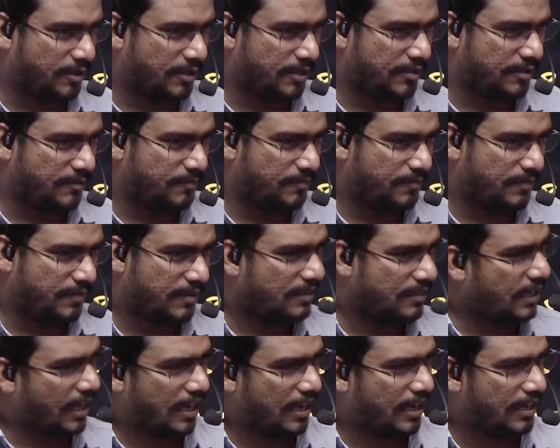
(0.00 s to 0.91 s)
रहो
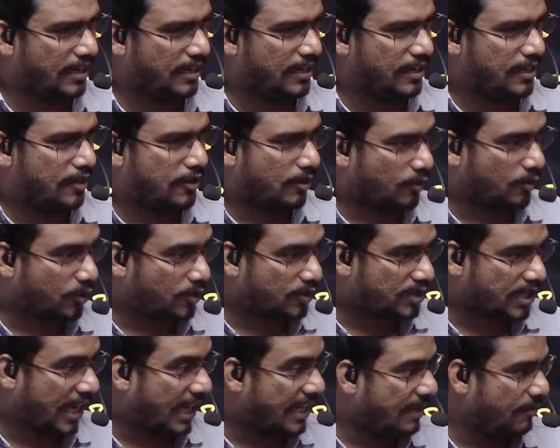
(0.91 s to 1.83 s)
ना तो को
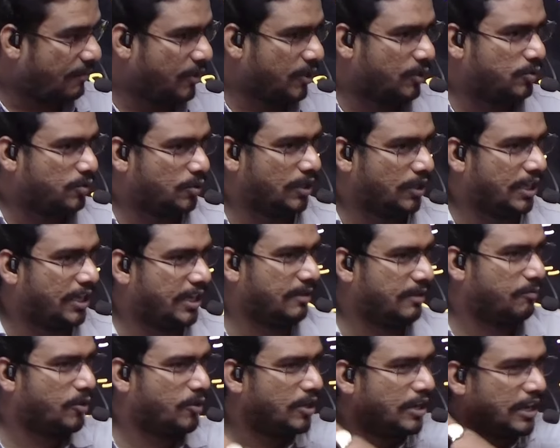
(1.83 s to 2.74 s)
छाया बनत हुई है
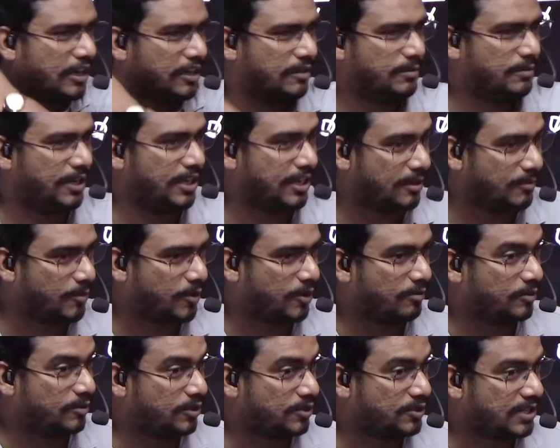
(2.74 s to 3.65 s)
बॉल लगल बा पढ़ो
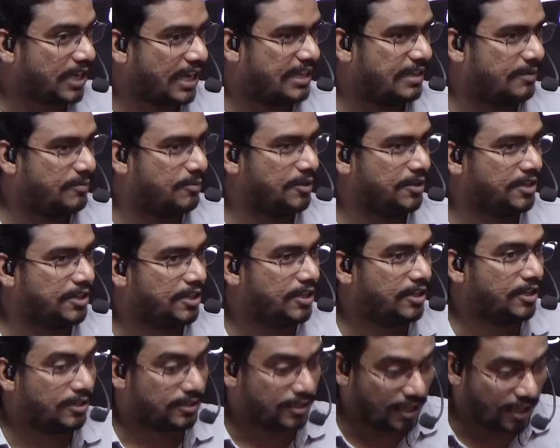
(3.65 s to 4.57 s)
पढ़ब तो छाया बने
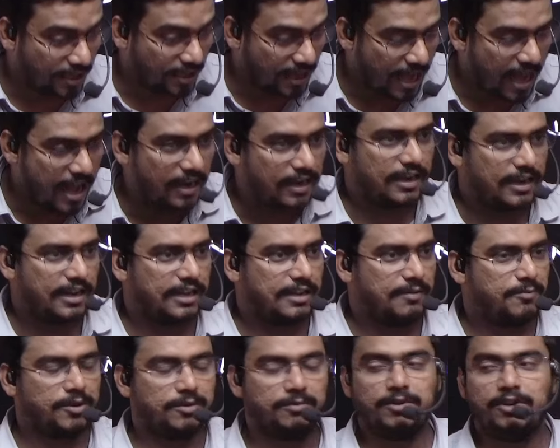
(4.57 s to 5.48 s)
तो हेंगा आंख करा के
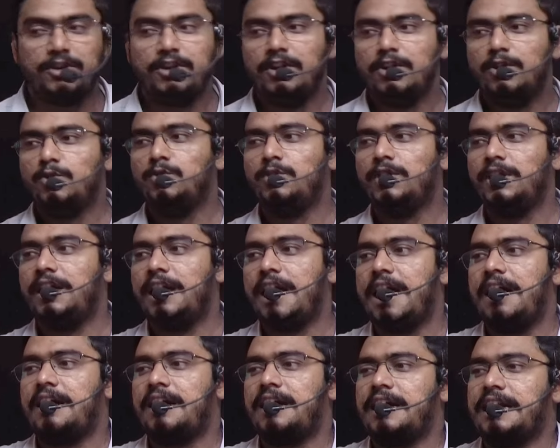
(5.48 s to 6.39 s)
पढ़ो वह
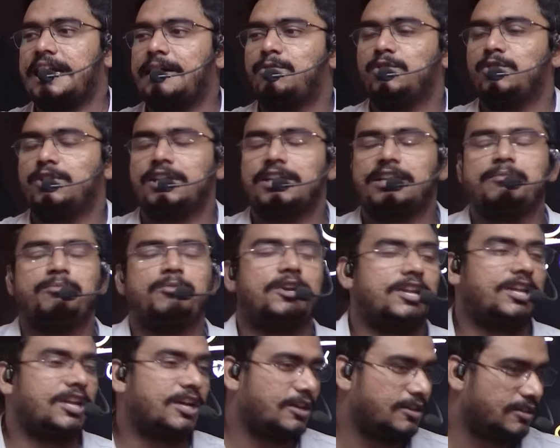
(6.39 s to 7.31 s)
आँख खराब होके के
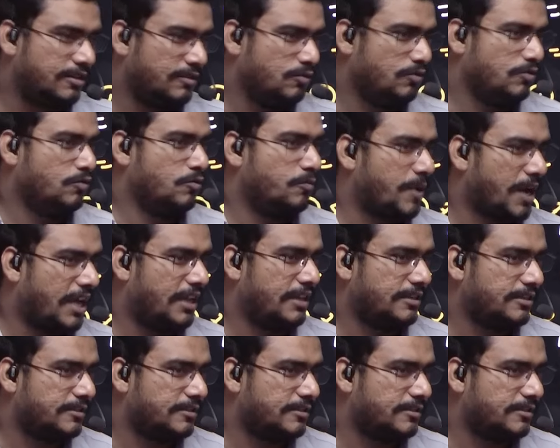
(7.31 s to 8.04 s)
बढ़िया उपाय